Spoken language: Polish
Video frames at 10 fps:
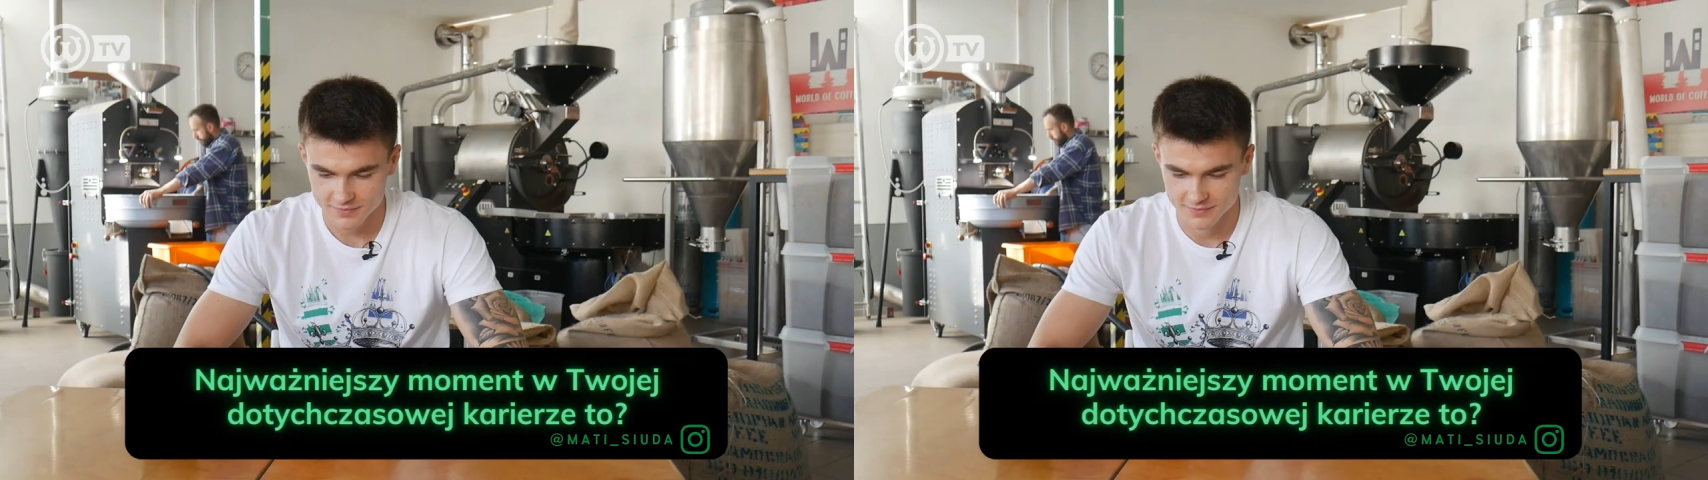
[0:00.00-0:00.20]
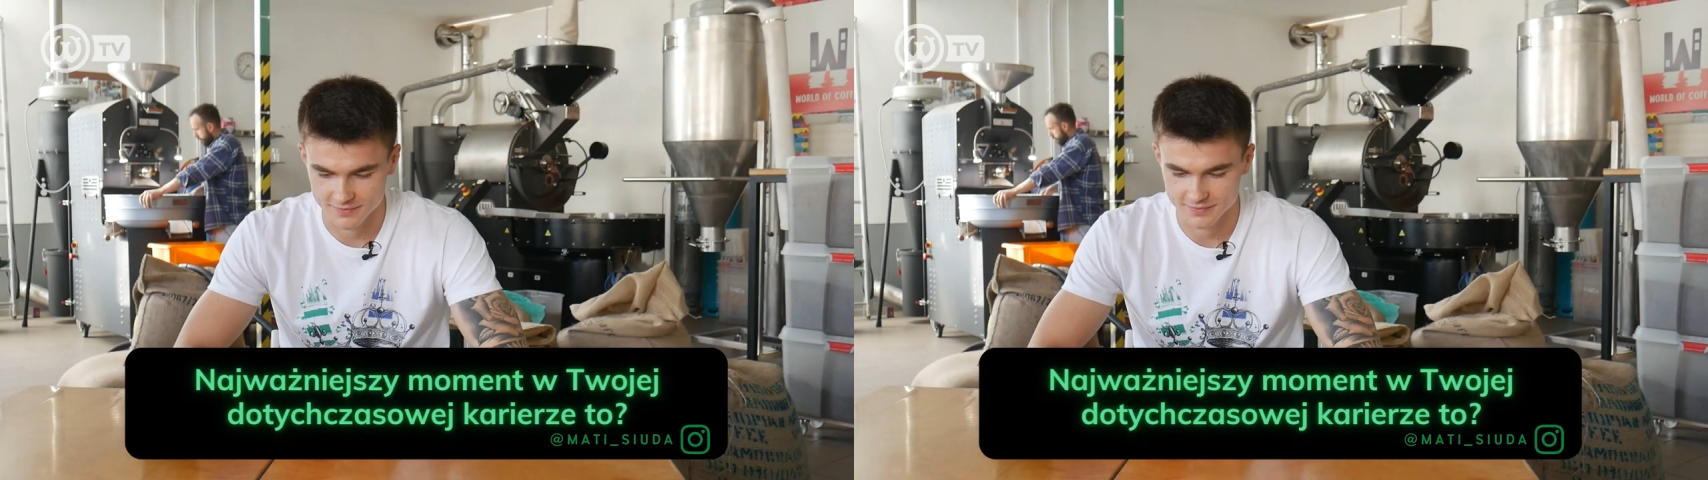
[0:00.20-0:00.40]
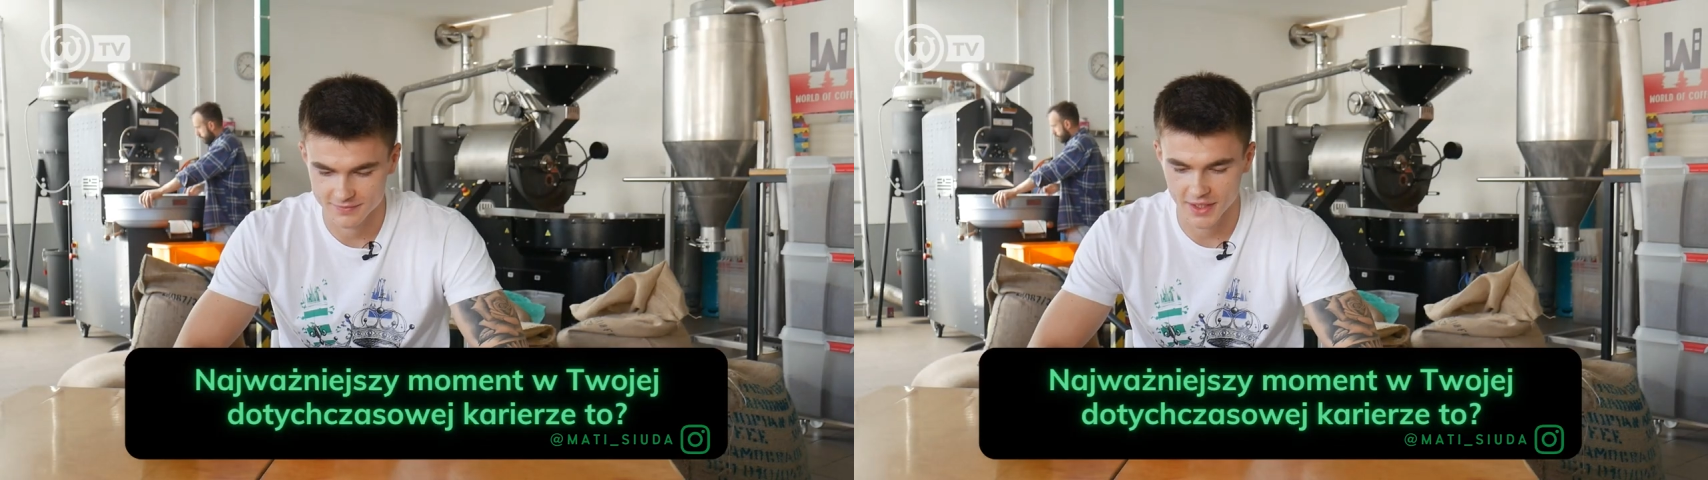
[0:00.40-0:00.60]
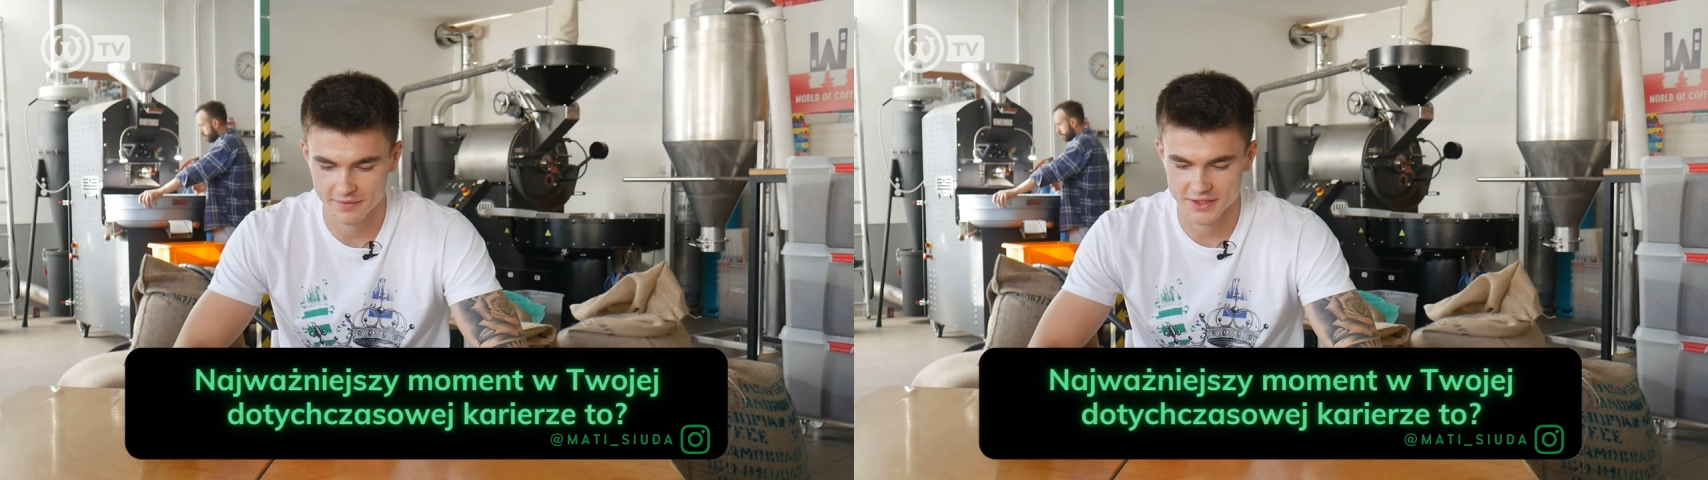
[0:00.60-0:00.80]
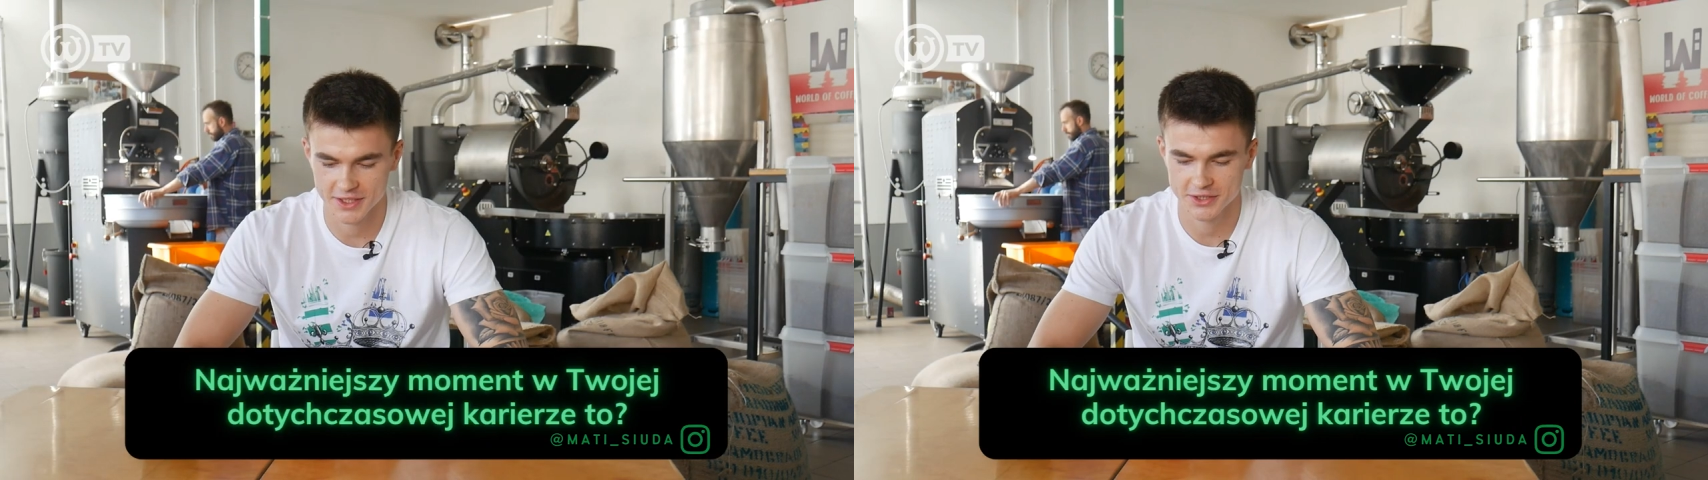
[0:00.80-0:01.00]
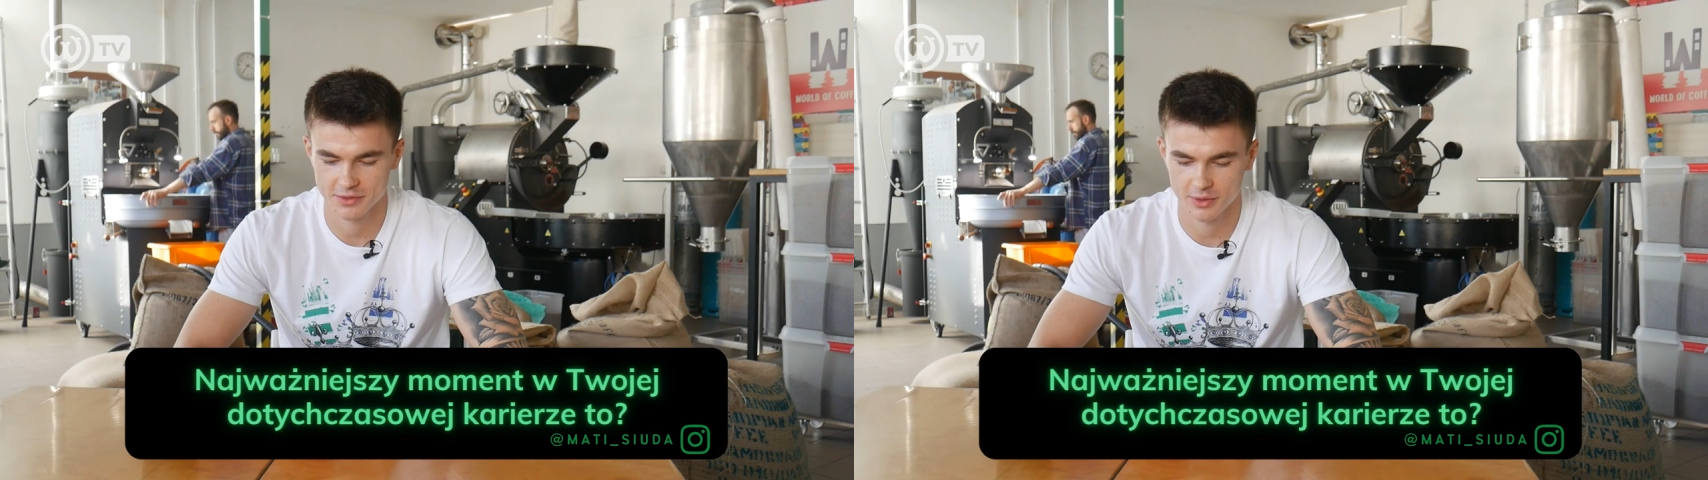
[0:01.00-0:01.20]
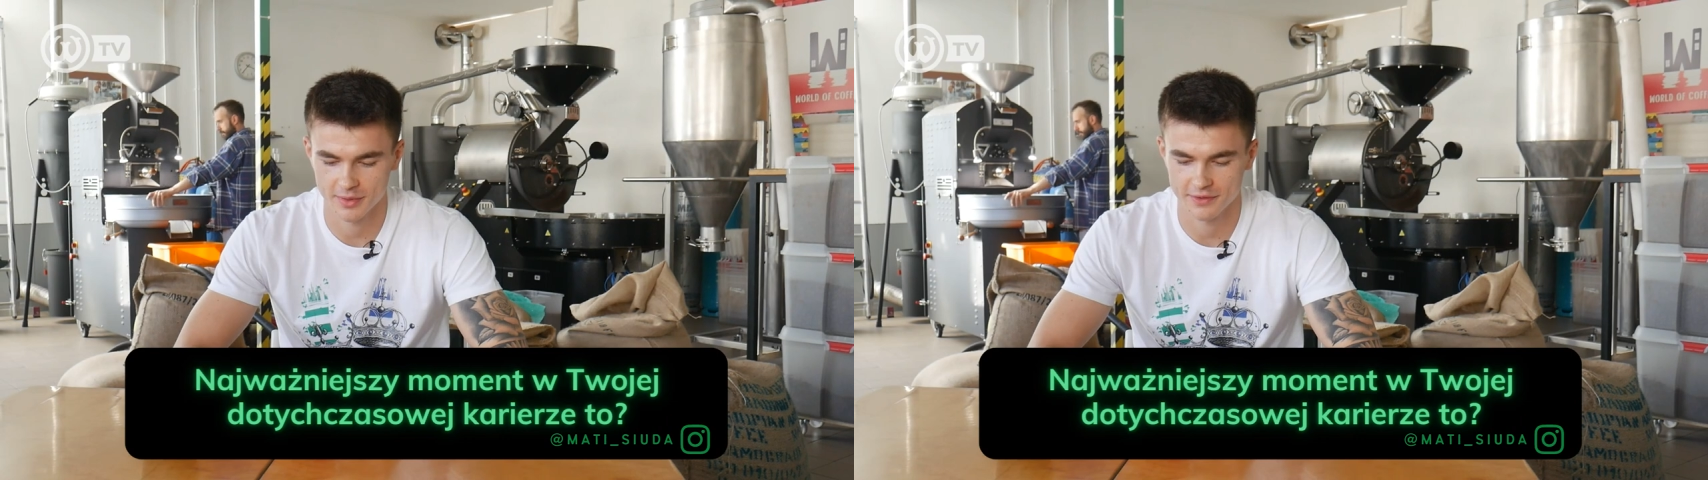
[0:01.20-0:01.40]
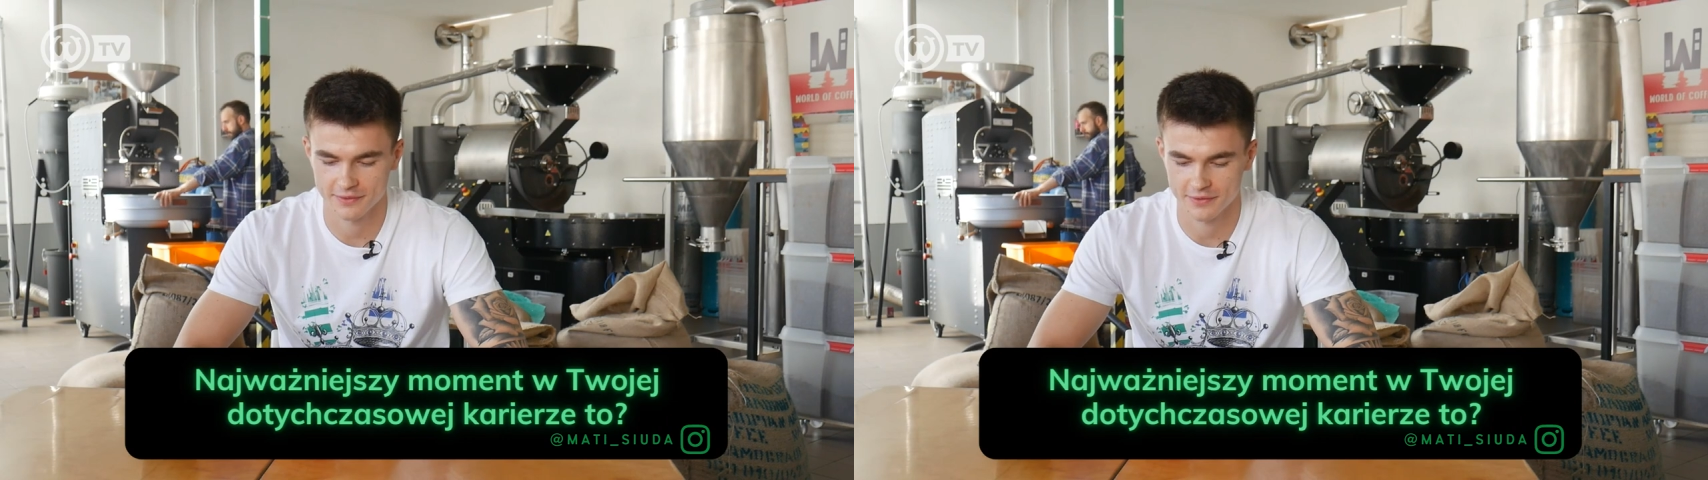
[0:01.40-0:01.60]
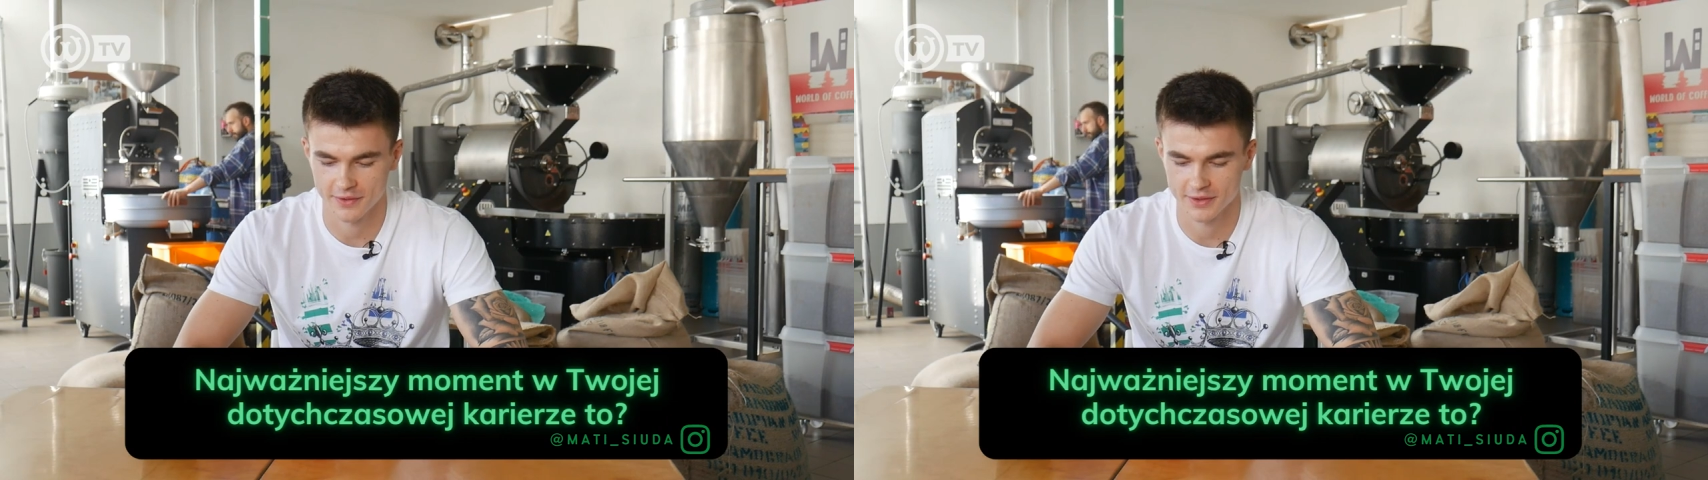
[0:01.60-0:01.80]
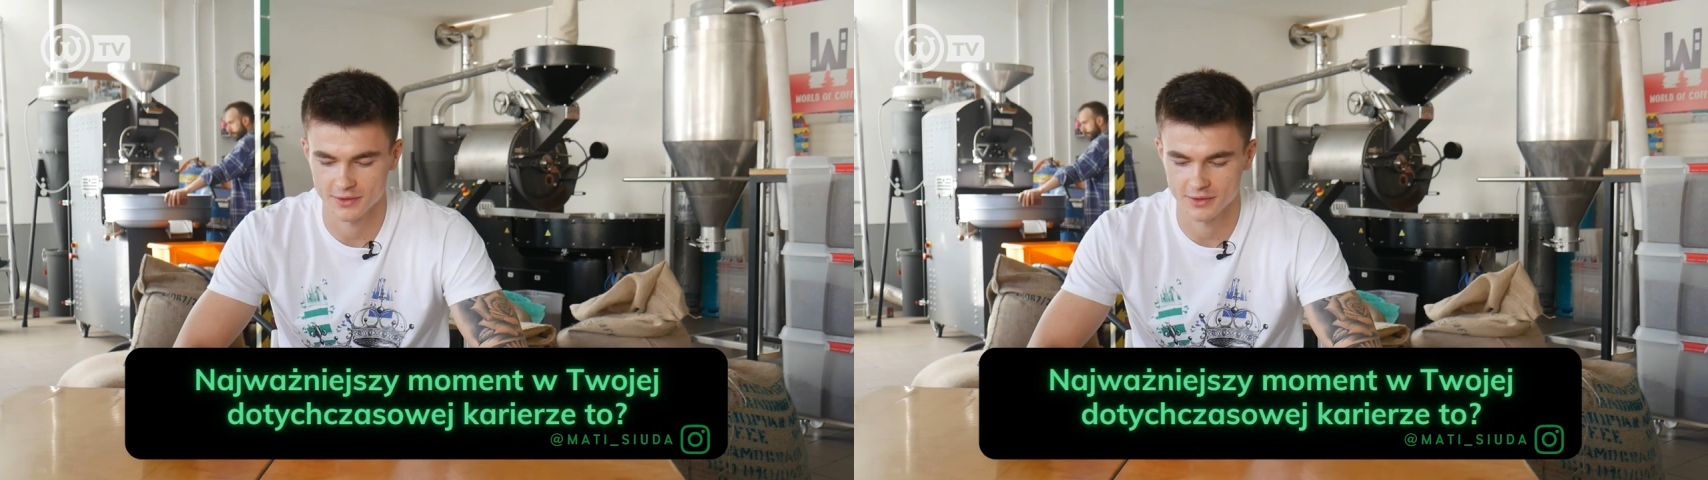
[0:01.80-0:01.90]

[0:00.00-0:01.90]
Mm, najważniejszy moment w Twojej